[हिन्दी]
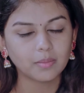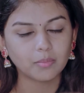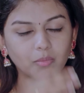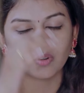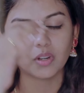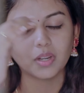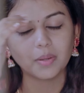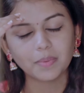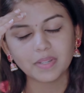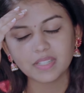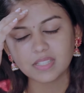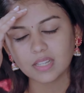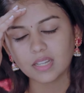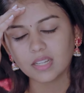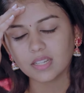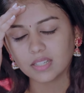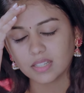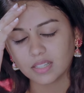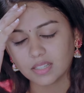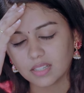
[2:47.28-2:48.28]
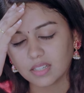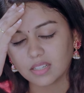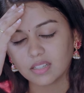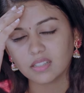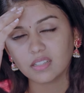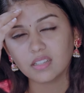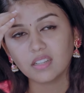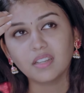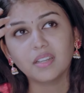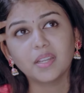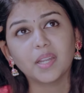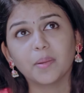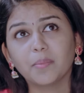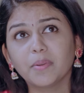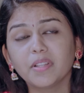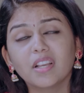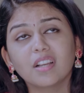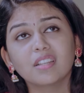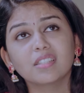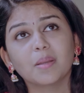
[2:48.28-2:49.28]
ये तो बहुत दिमाग चाटता है
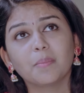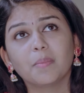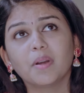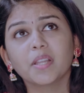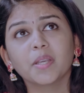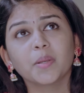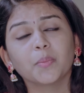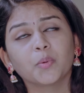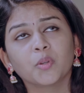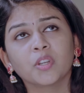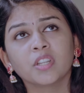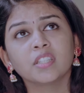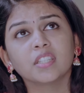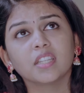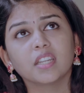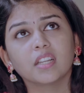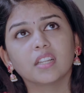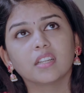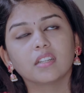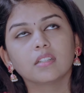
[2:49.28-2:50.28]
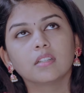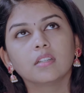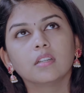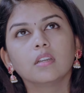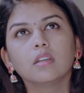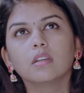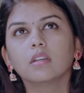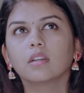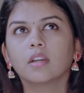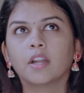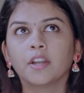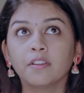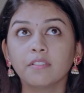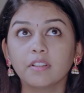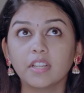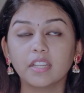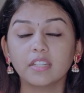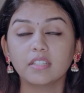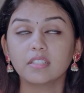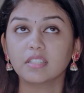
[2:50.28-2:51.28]
पता नहीं मैं इसके साथ कैसे रहूंगी हे
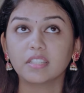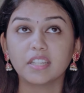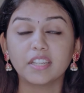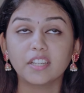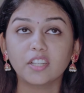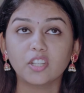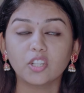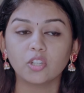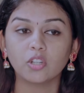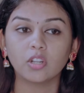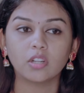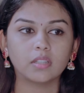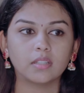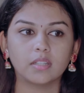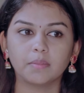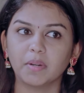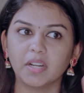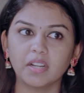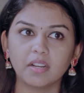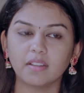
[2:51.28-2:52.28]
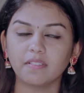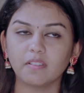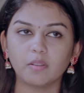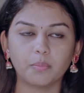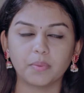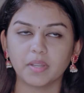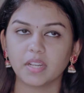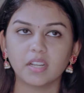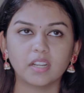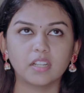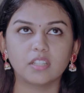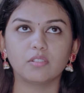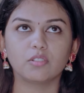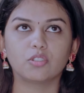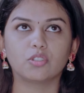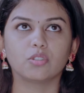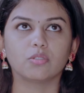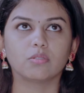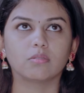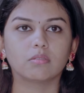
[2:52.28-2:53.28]
भगवान जल्दी से बंगला इसके नाम पे करवा
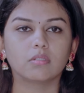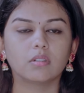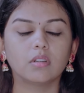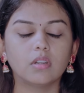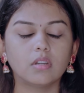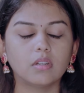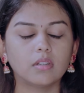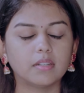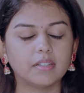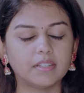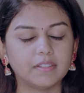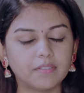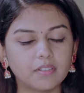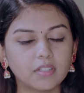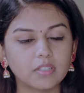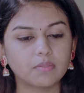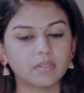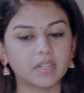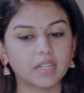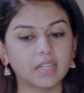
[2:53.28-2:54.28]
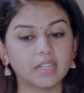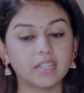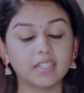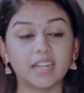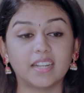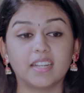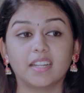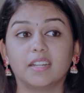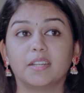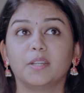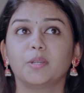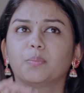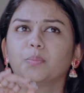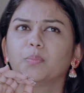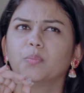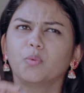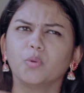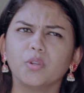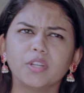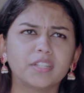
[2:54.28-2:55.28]
दो डिवोर्स लेके टाटा करके मैं
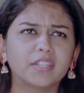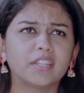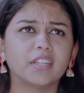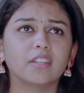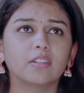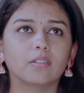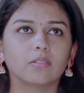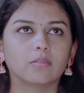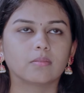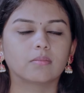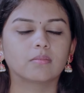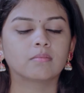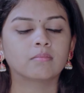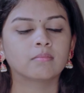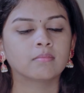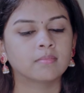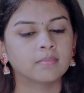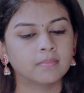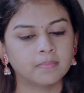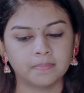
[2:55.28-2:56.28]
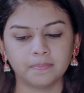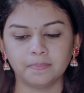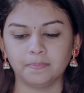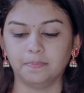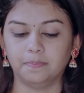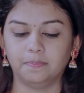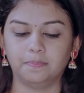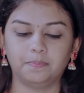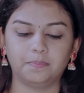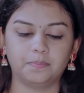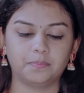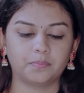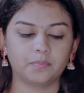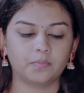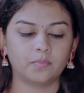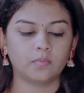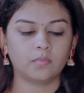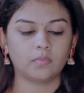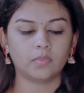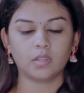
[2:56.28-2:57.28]
चली जाऊंगी हम्म
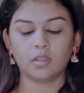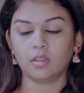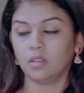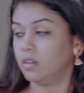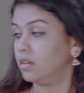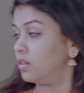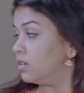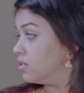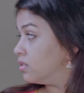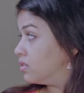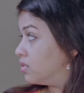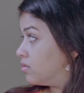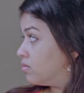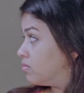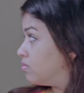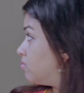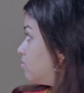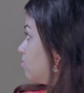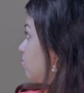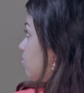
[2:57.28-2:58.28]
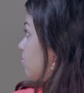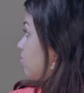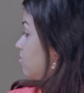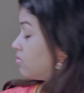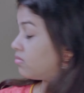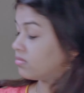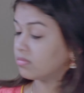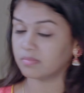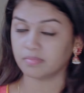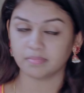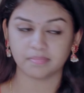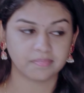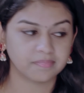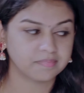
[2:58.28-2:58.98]
अब मैं इसे झेल नहीं पा रही हूँ